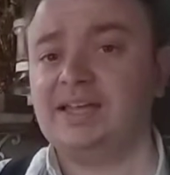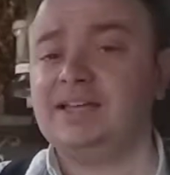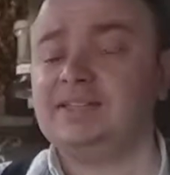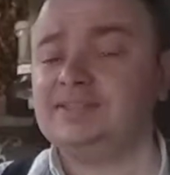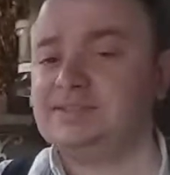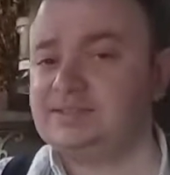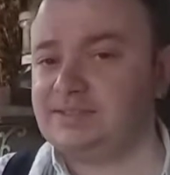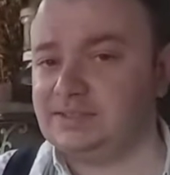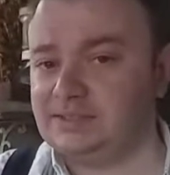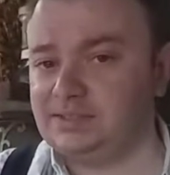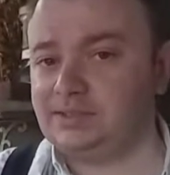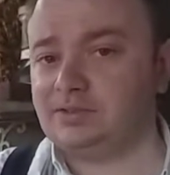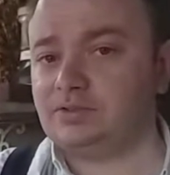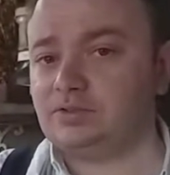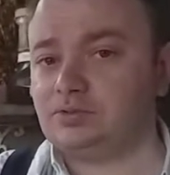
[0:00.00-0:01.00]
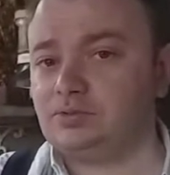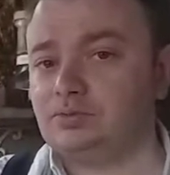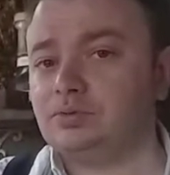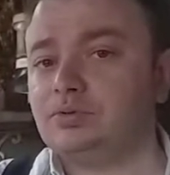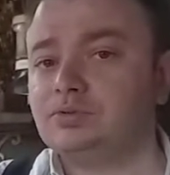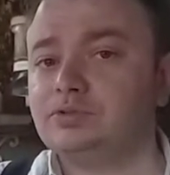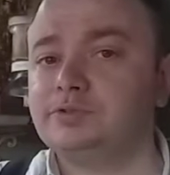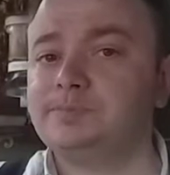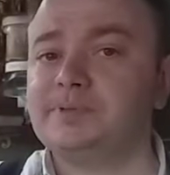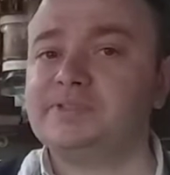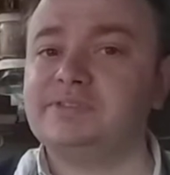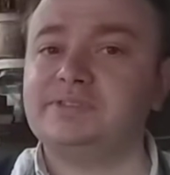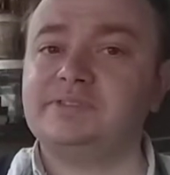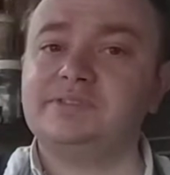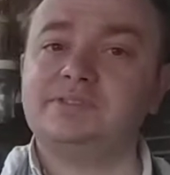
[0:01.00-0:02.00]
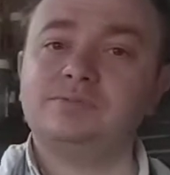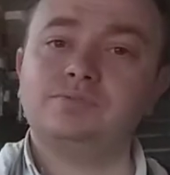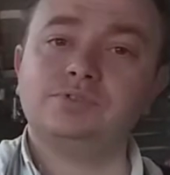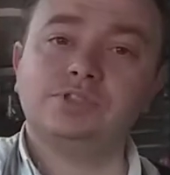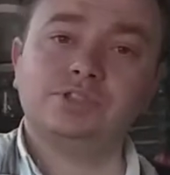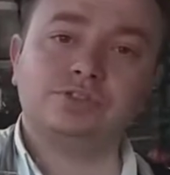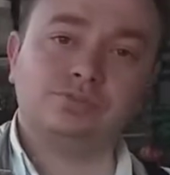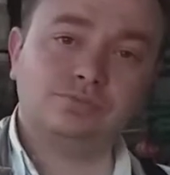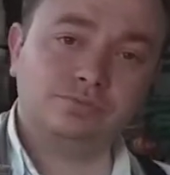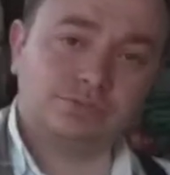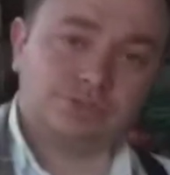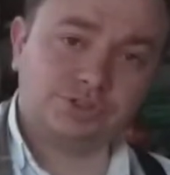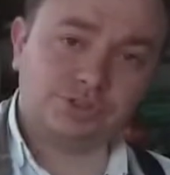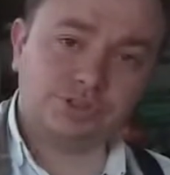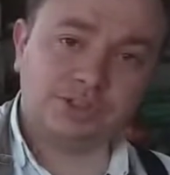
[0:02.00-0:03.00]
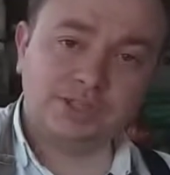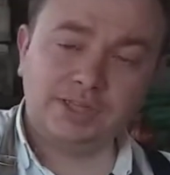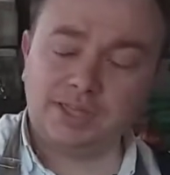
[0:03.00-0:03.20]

Sim, todos precisam de ajuste.